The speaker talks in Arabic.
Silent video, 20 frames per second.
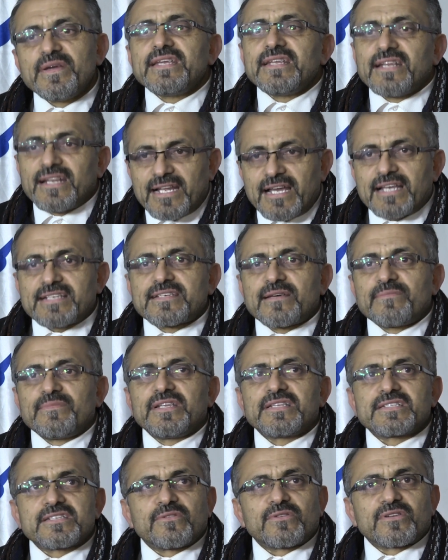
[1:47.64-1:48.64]
بين الأحزاب
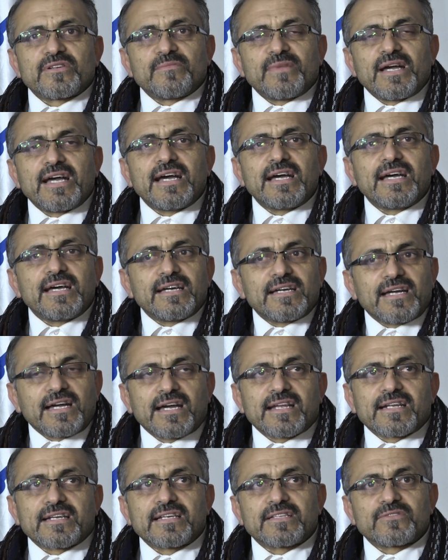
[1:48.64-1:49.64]
اللي تشاورنا معها
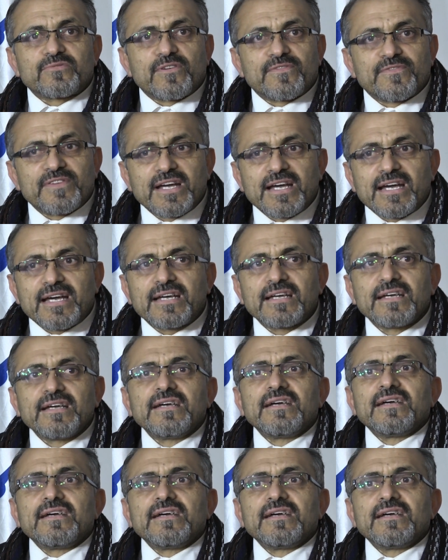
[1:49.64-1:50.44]
حركة وفاء